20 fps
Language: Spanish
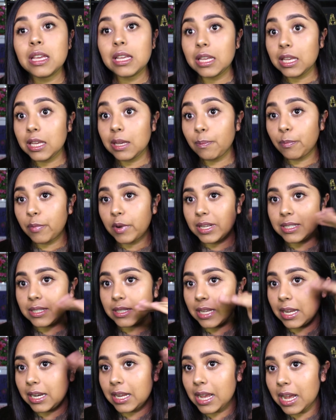y
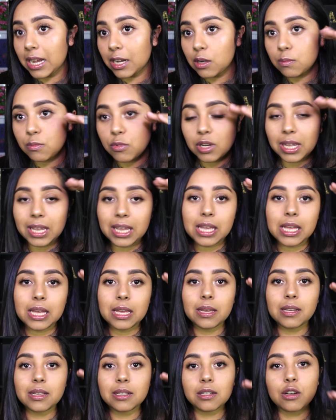pues quería como
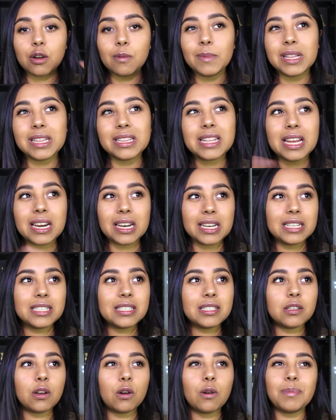que
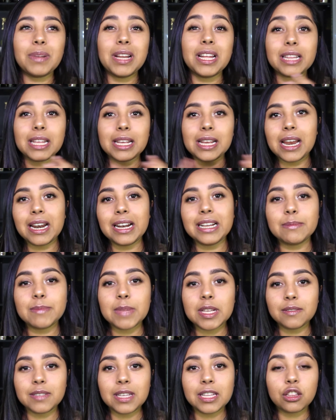comentarles o platicarles
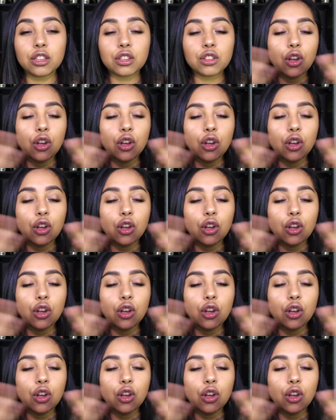más bien